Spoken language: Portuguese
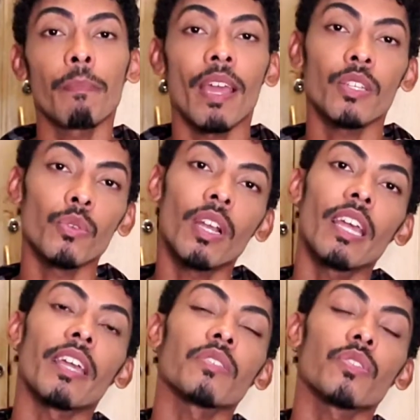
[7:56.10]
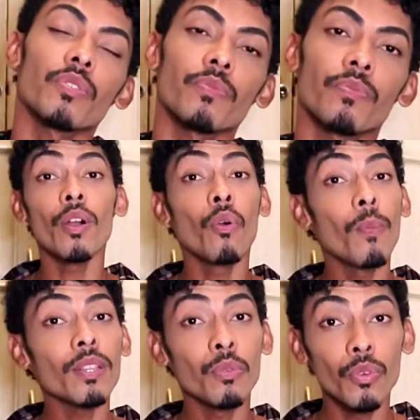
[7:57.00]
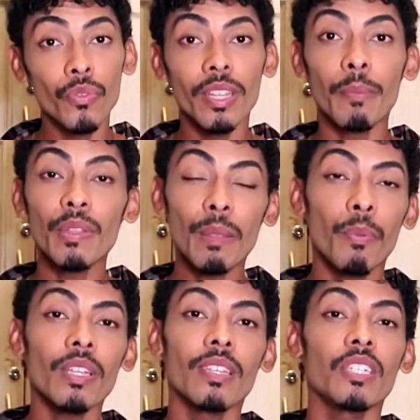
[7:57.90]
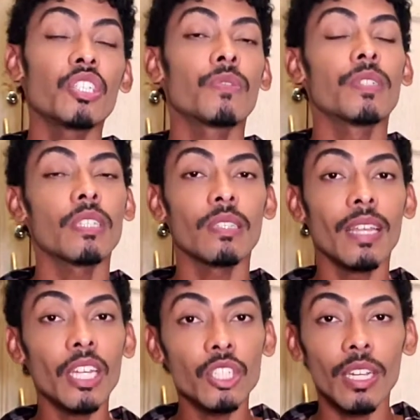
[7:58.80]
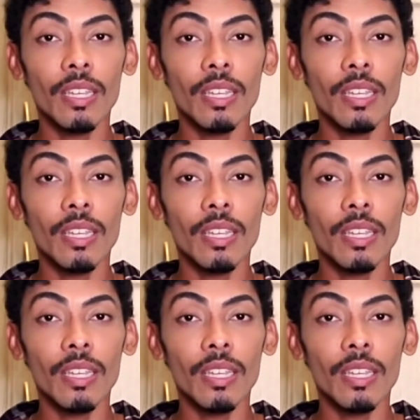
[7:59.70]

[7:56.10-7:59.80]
a pele do cliente. Alguma dúvida é muito importante que você deixa